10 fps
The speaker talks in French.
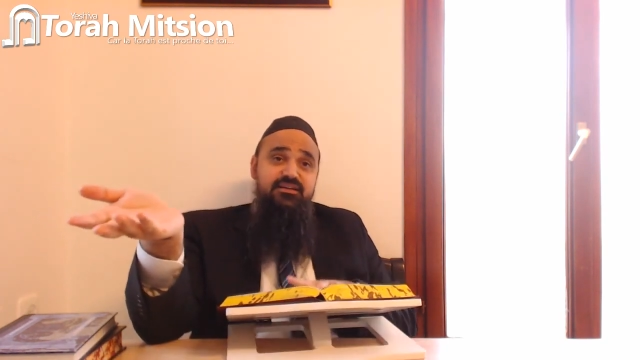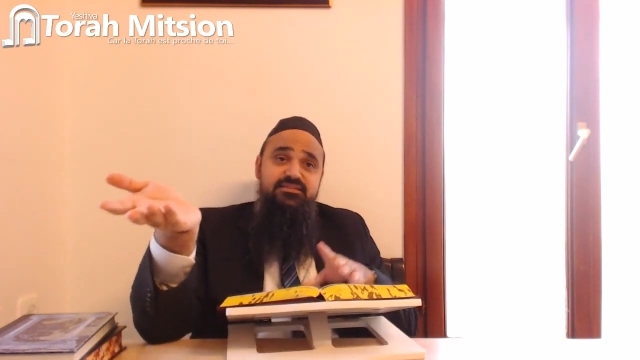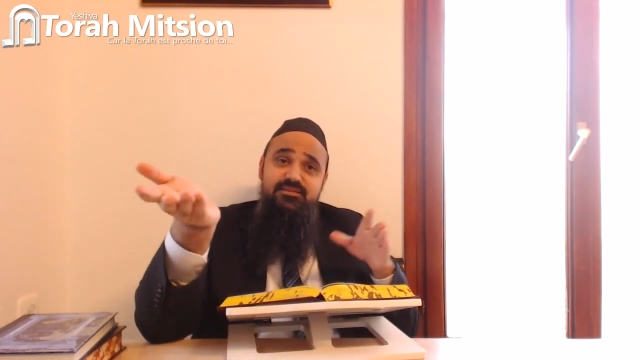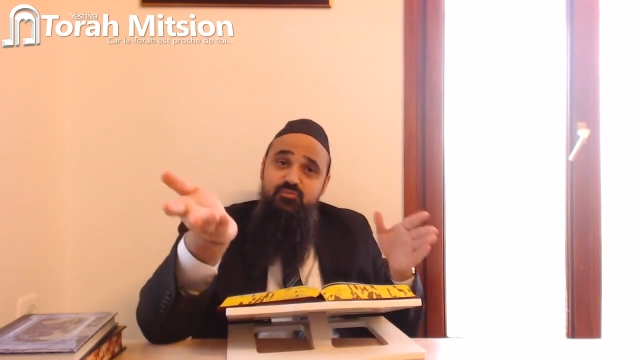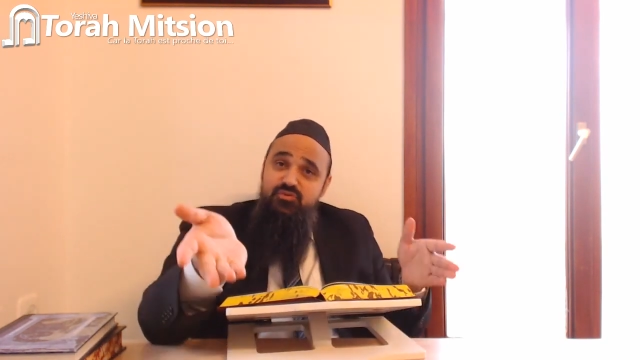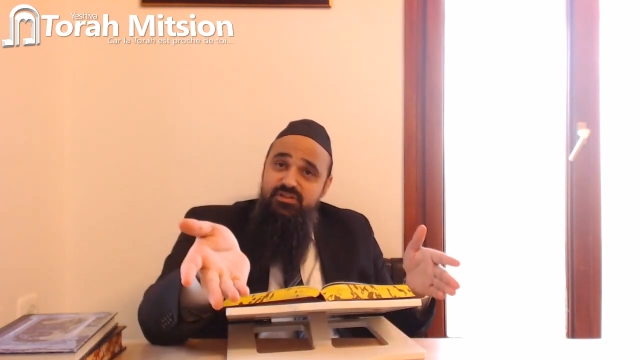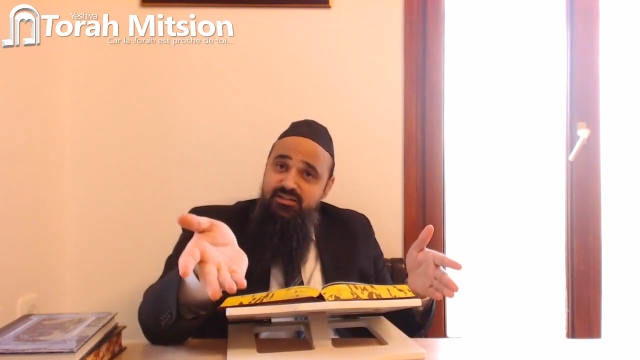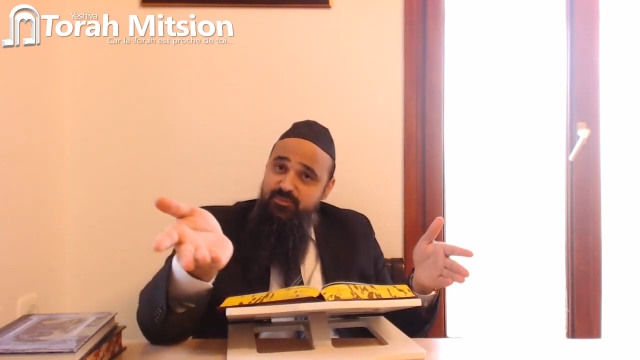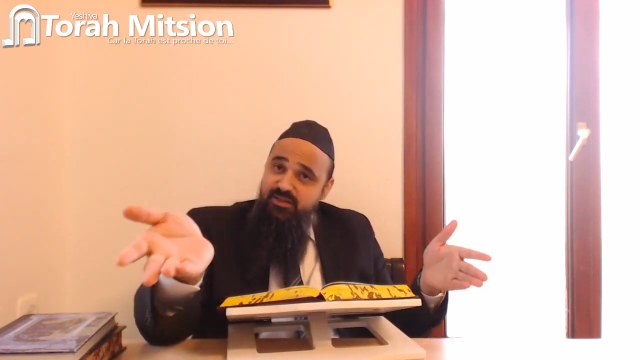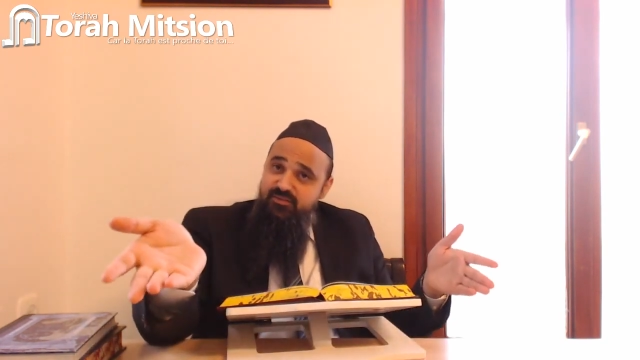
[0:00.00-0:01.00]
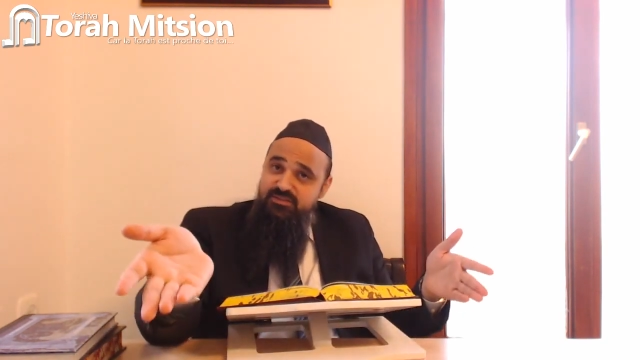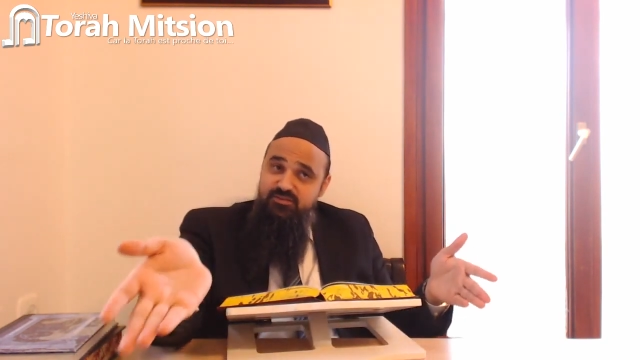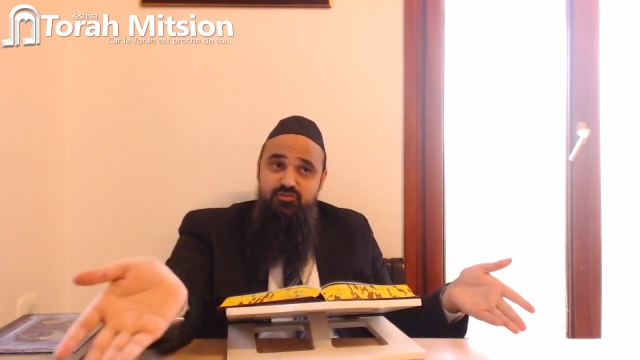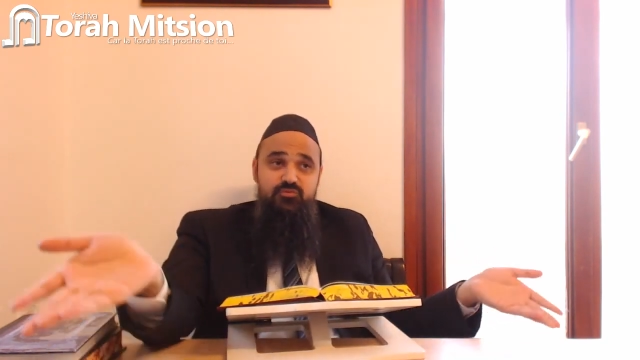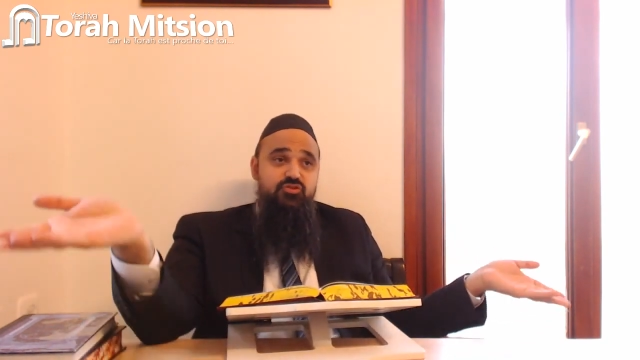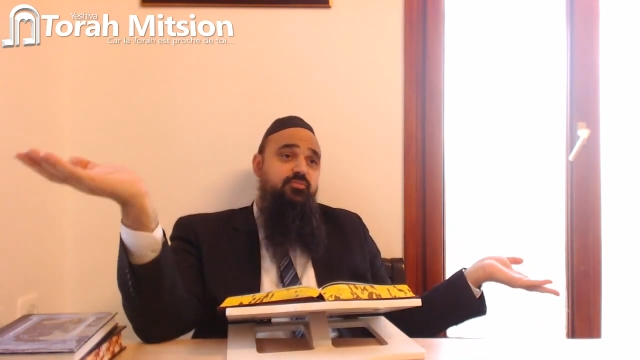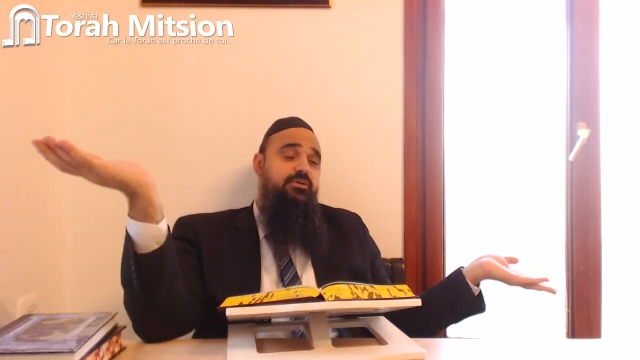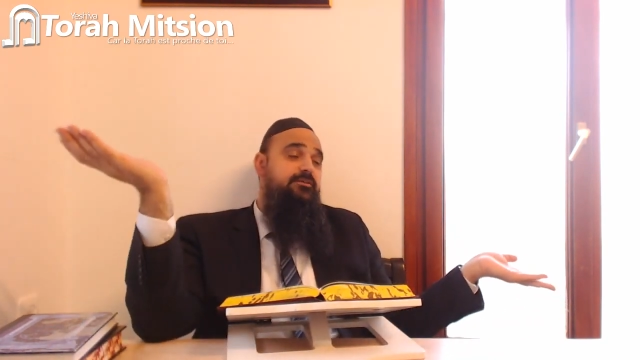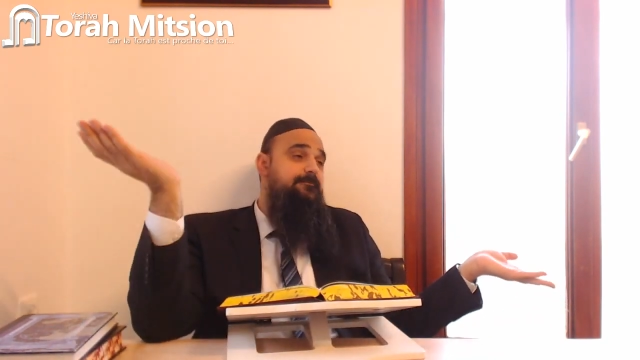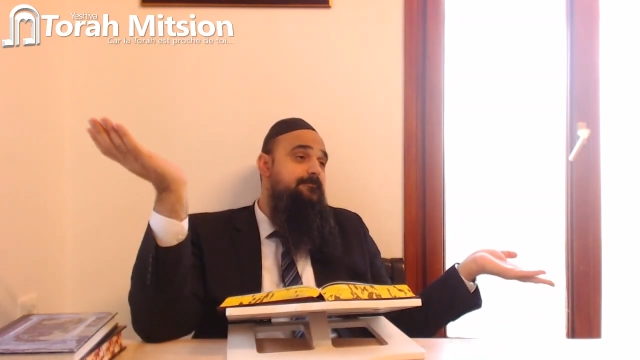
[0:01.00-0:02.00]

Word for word: C'est moutard, d'après la de manger le plat